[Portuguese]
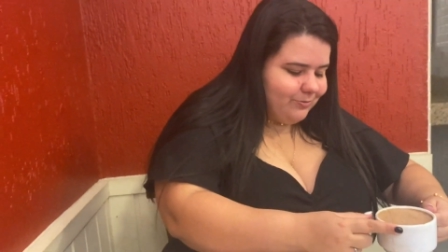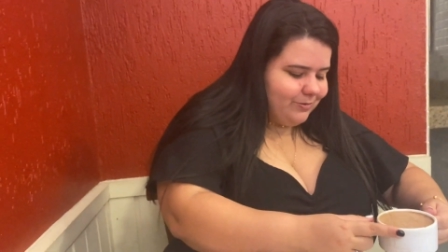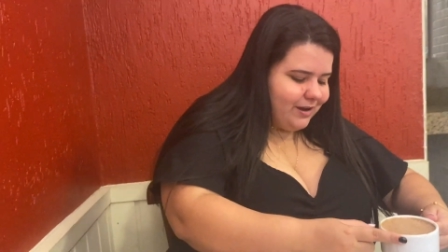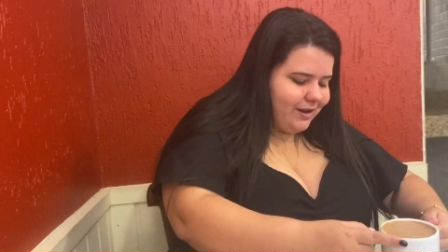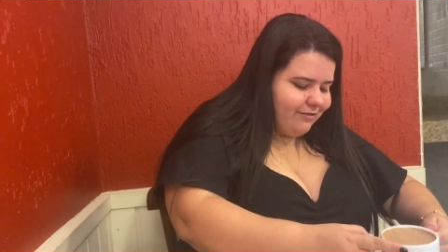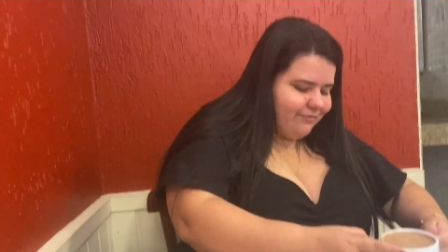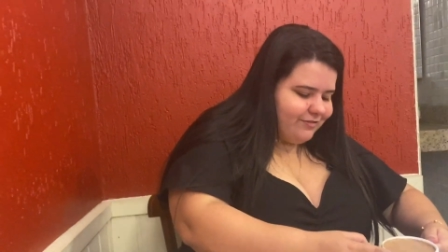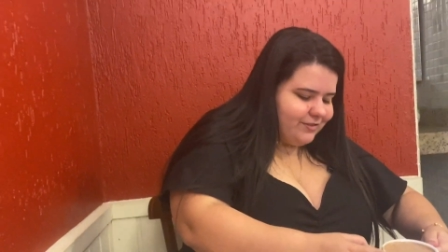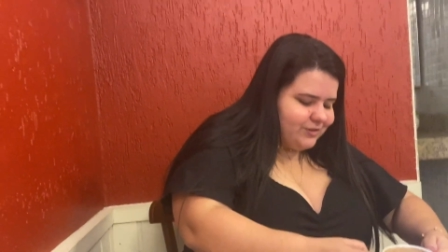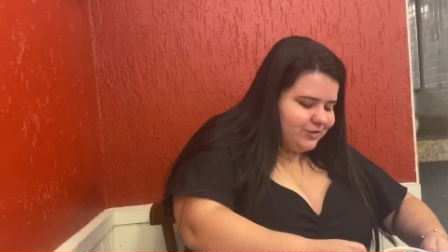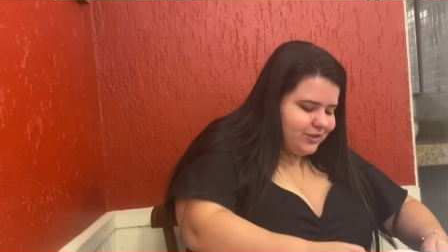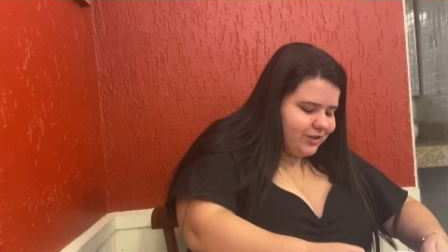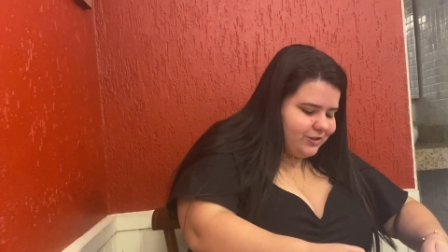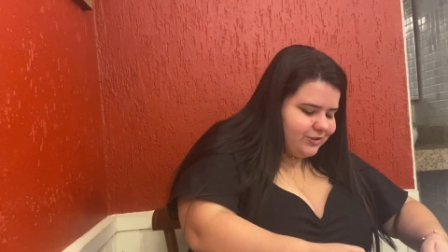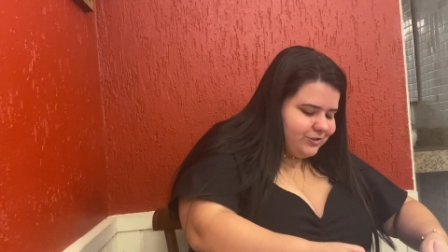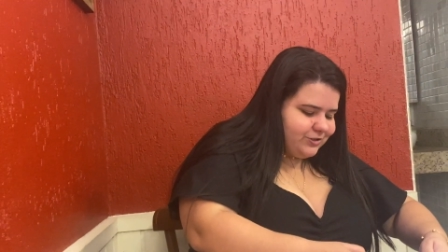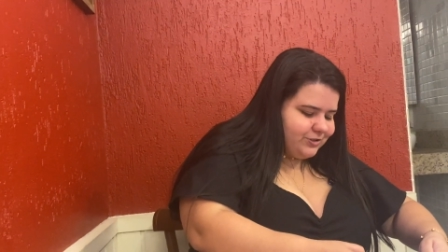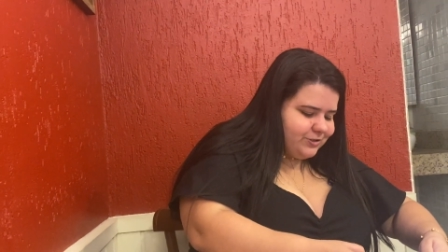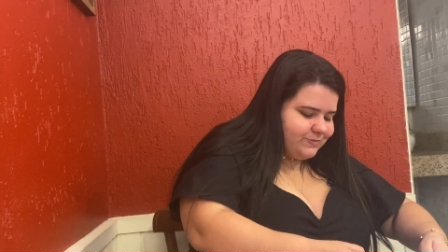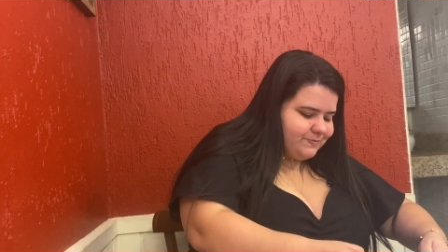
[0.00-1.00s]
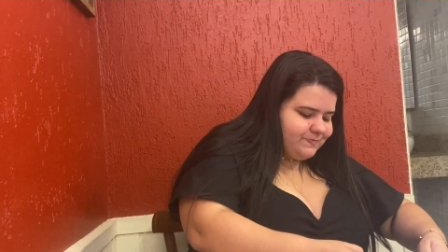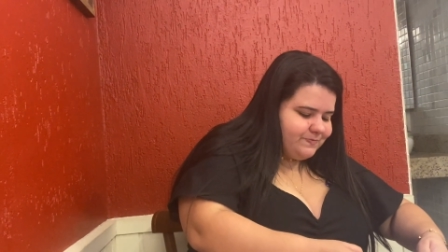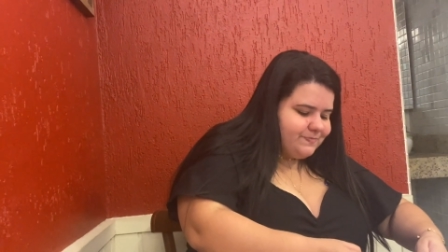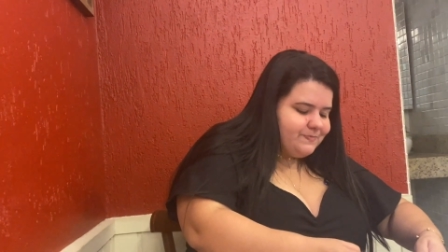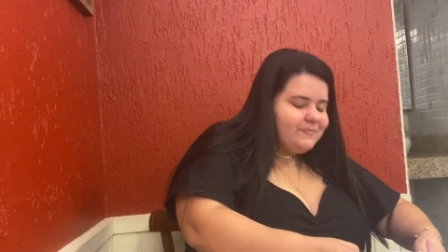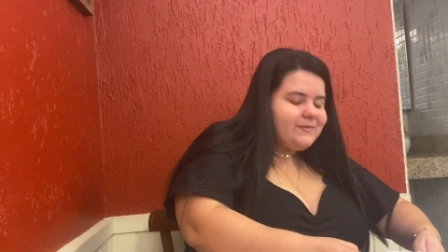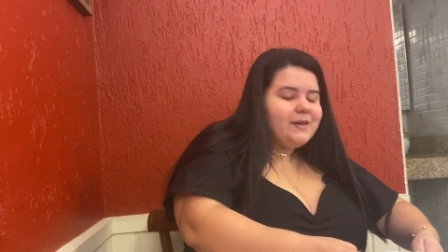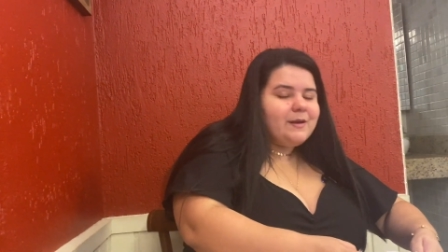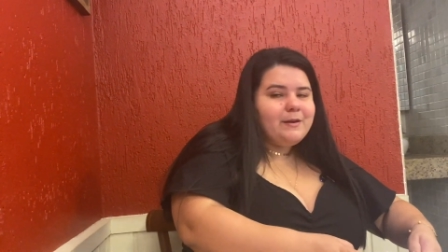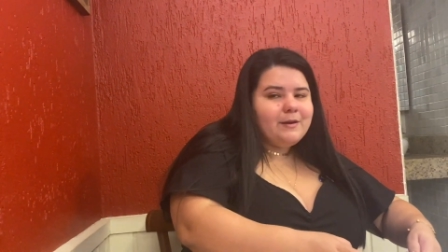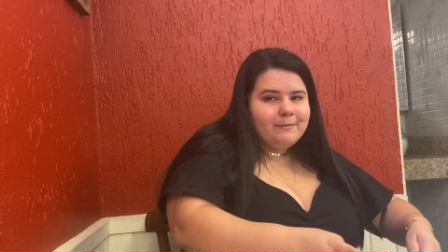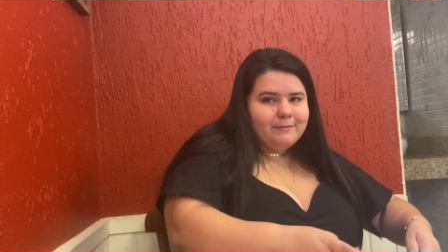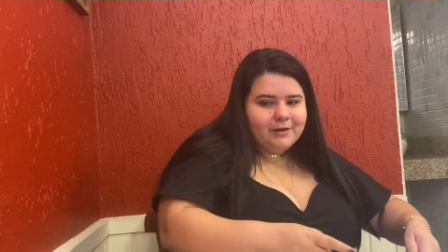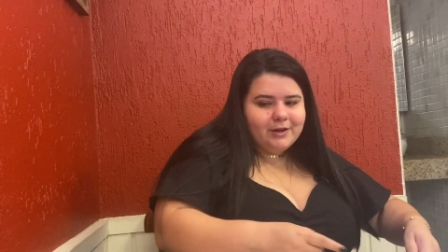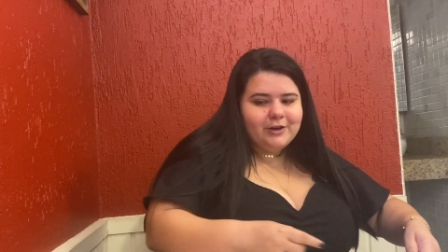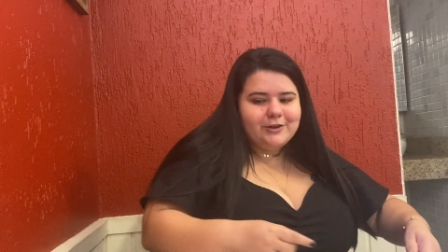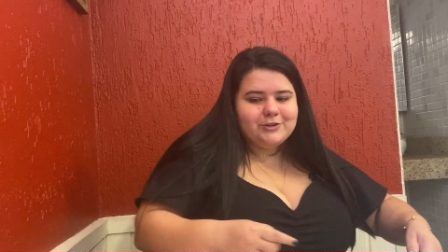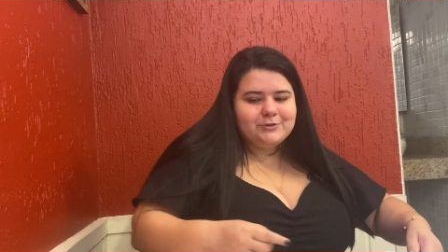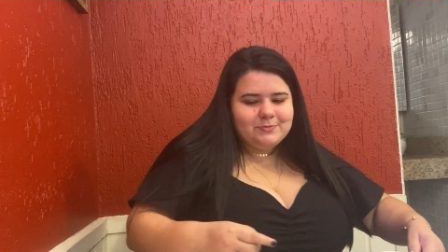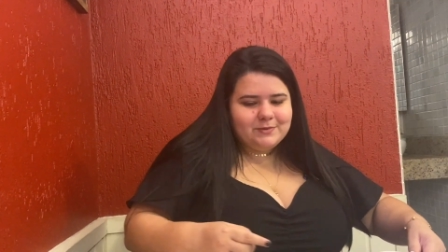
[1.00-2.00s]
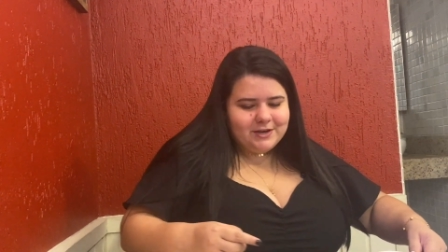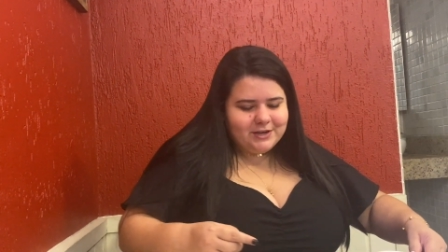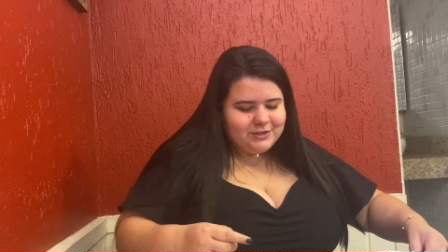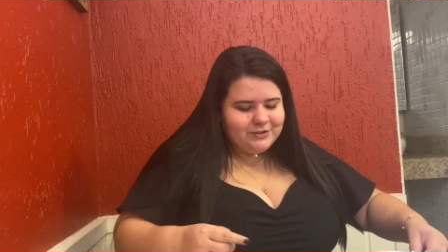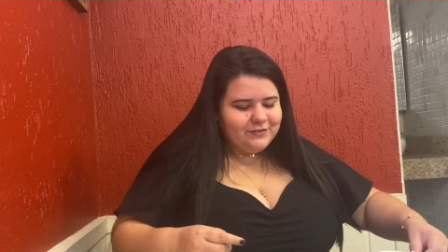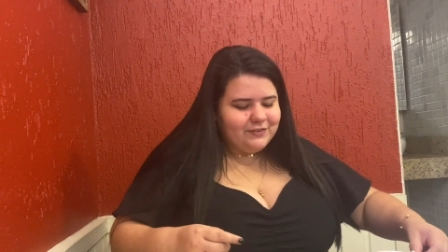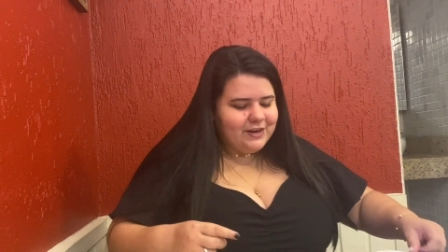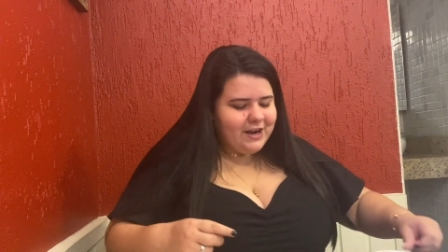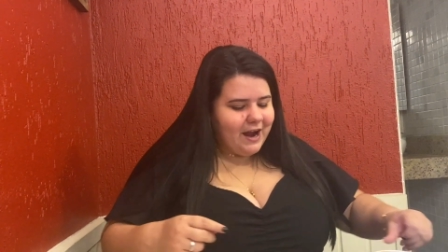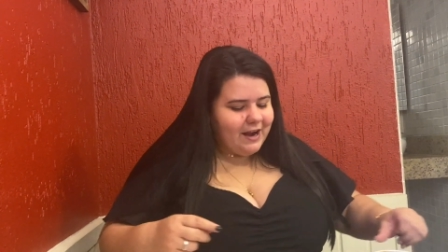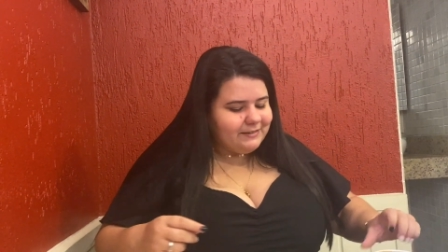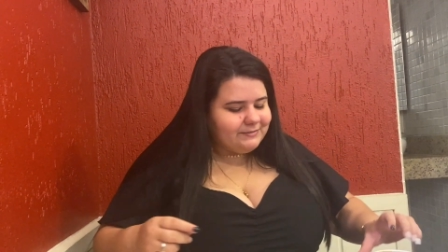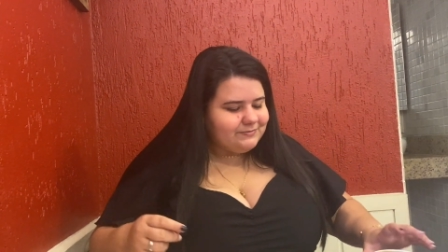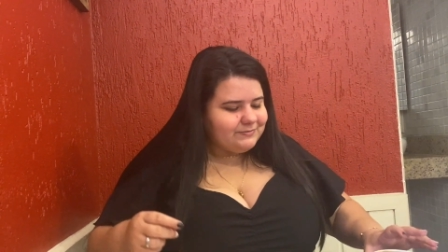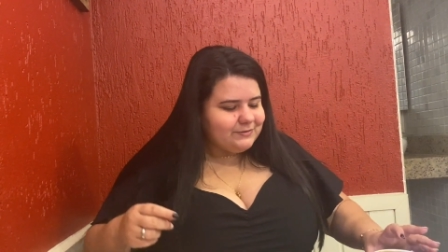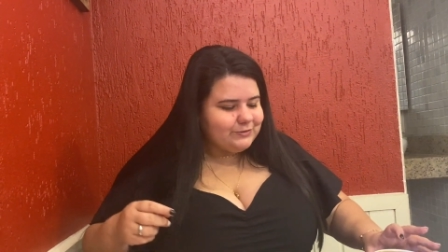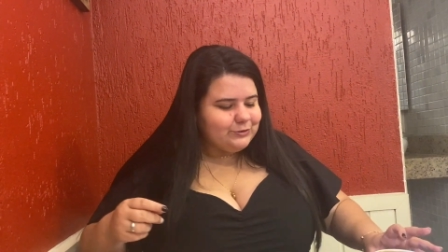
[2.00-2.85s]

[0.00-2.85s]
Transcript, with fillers: Melhor esperar, esperar esfriar. Esperar, esperar esfriar.